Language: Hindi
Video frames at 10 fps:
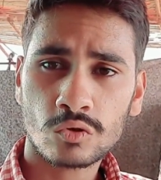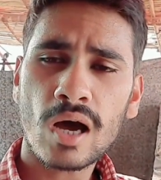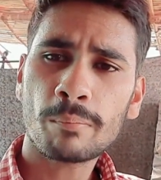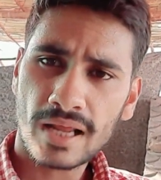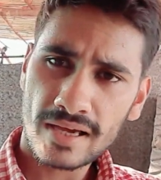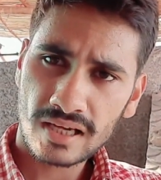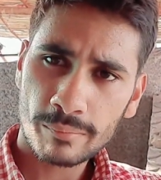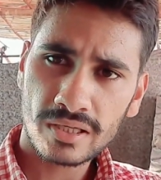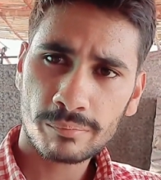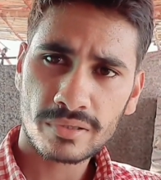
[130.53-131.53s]
आप ब्लैक का
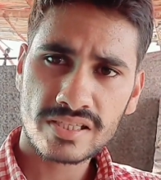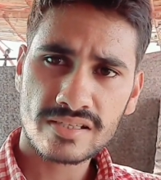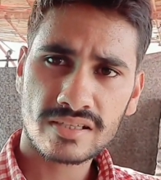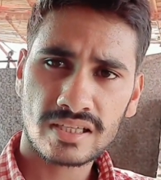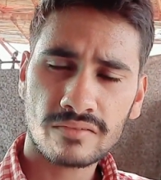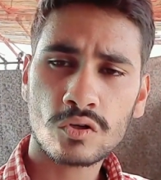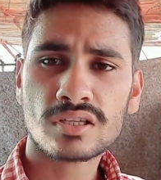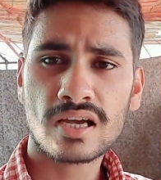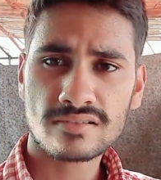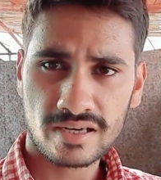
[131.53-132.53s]
मेल परचेज़ कर लें वो
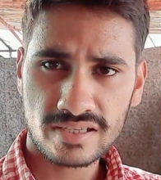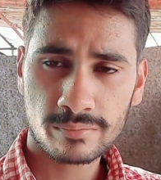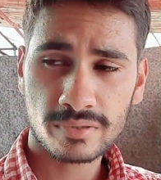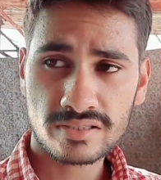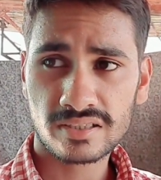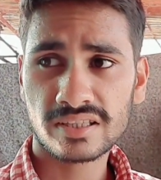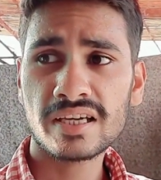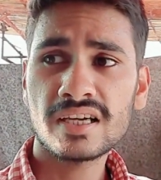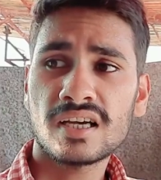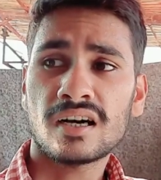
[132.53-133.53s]
ज़रा आसानी से मिल सकता
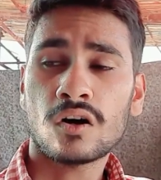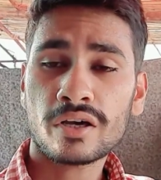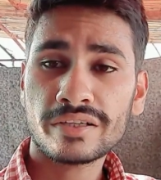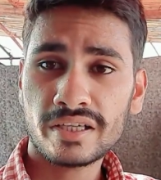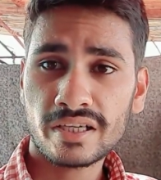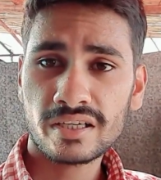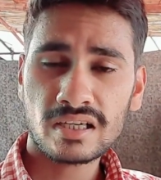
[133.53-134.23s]
है और ये